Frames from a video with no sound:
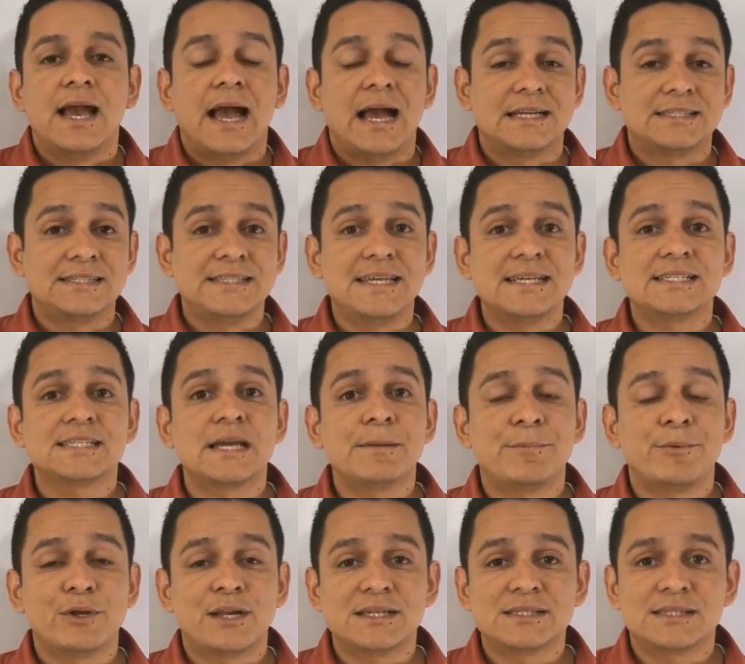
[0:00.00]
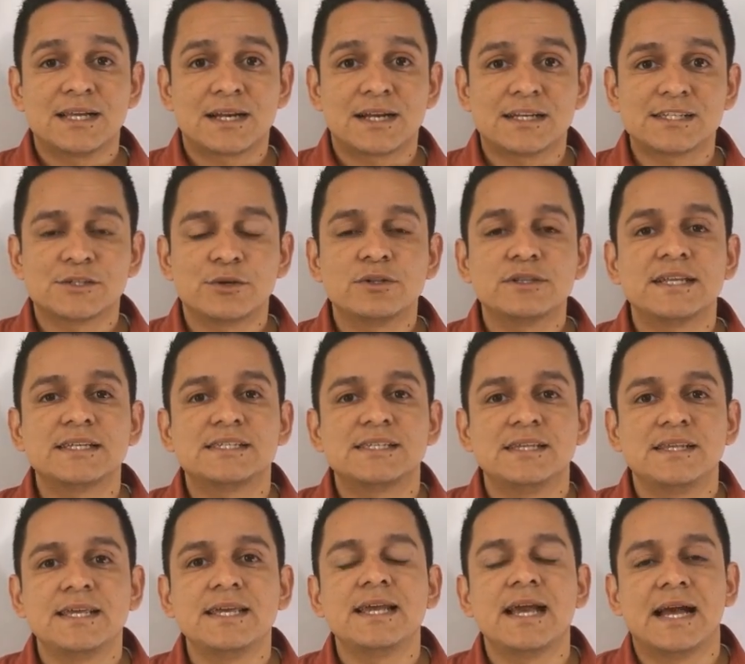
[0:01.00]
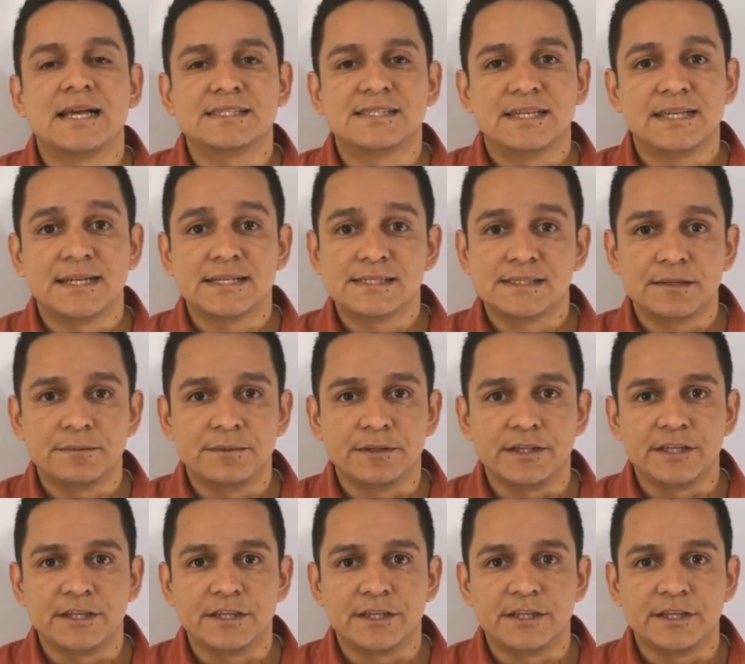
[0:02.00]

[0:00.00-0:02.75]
Así es que por esta razón decidí hacer este